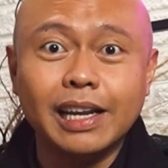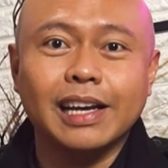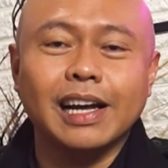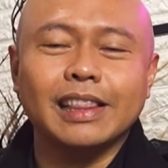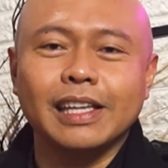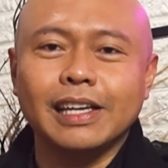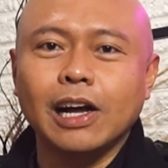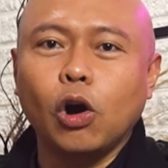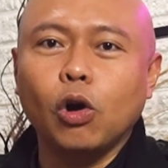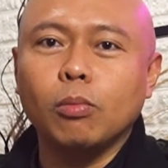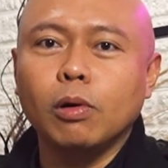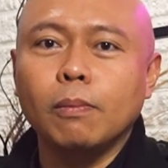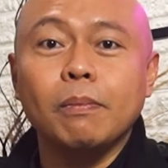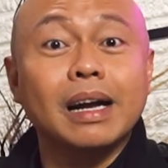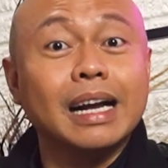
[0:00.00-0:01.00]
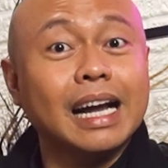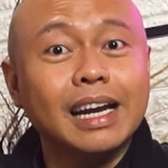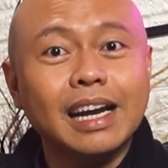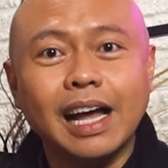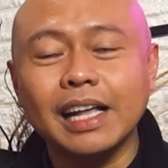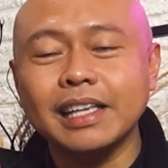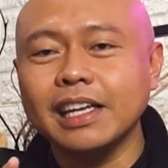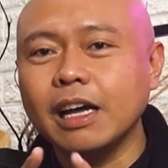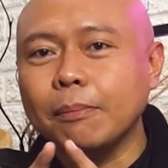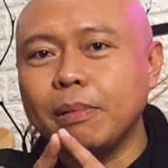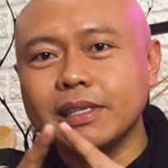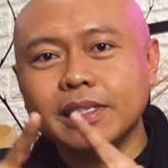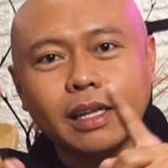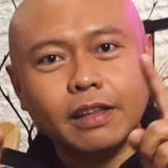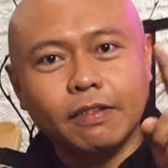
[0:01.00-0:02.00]
ahli K3 umum, kan hanya
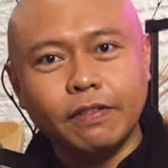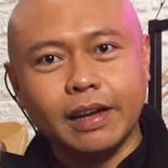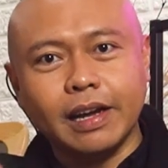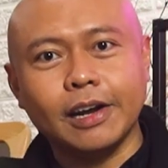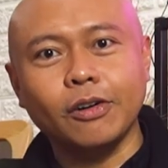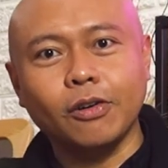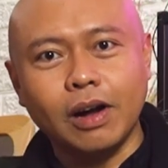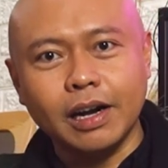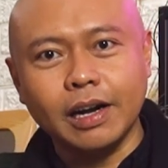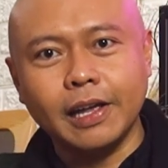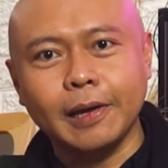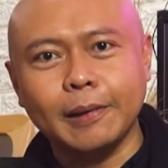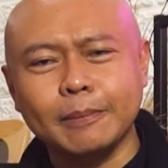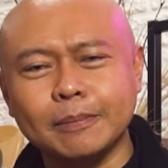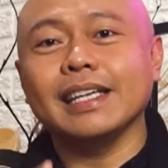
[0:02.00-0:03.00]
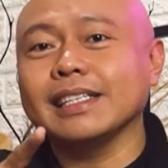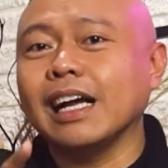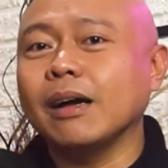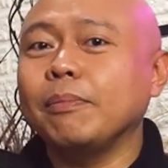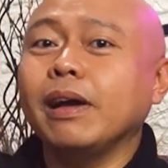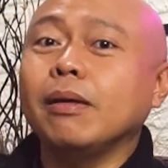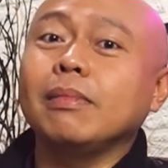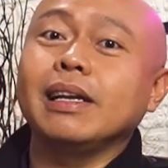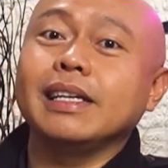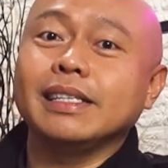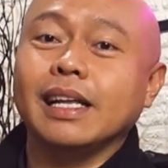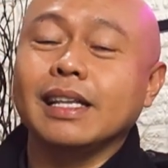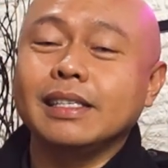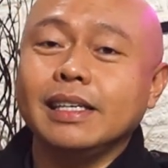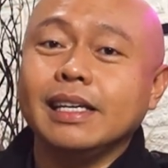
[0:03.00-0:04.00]
dapat sertifikat doang nih. SKP yang
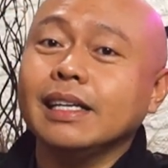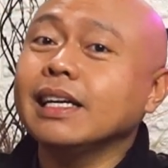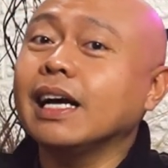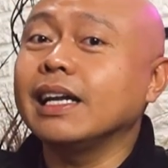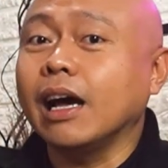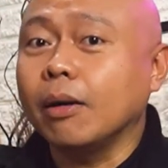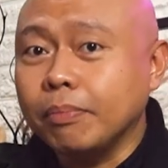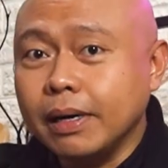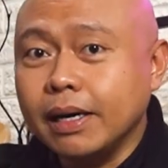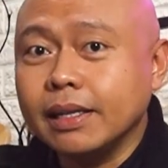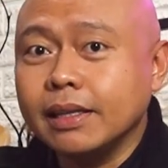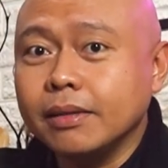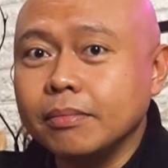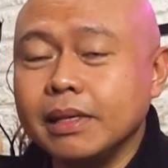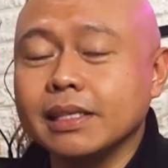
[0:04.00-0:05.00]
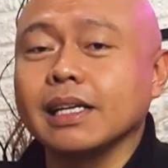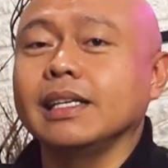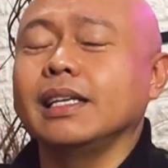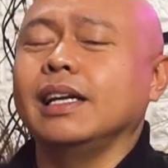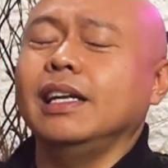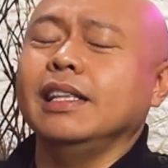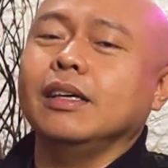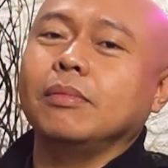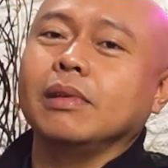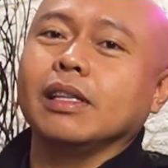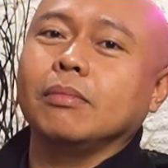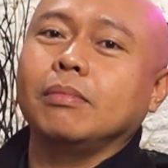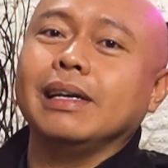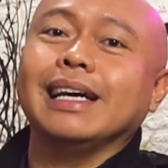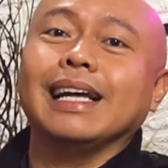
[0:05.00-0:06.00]
melisensi kan nggak dapat. Bisa jadi
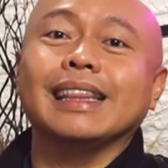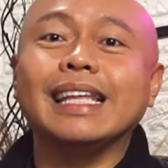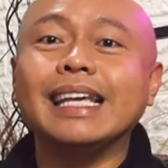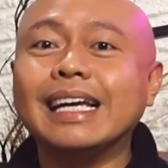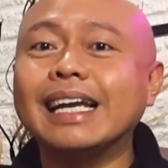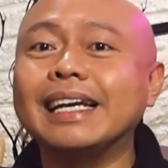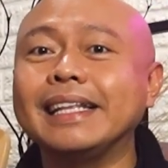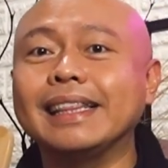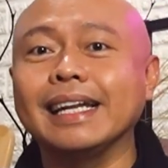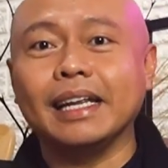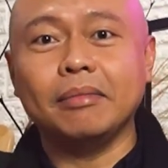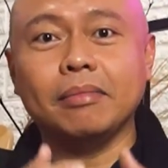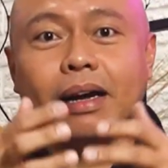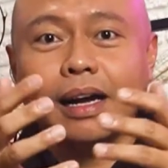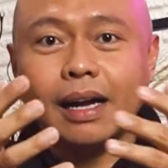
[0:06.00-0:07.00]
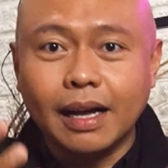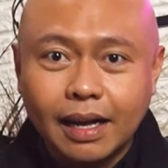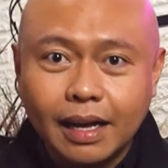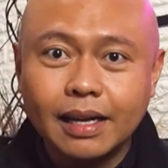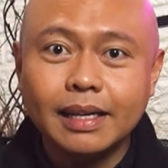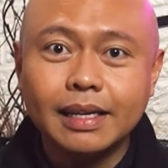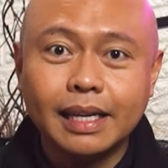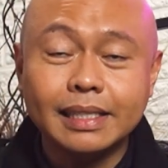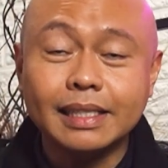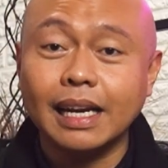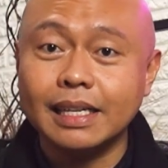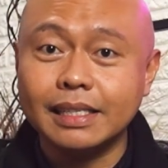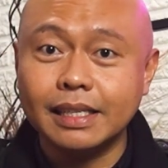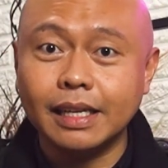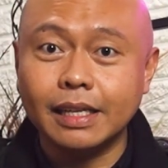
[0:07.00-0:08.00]
teman-teman ketika diterima, ya
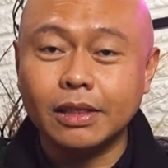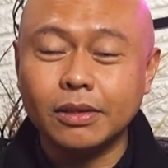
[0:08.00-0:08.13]
jelasin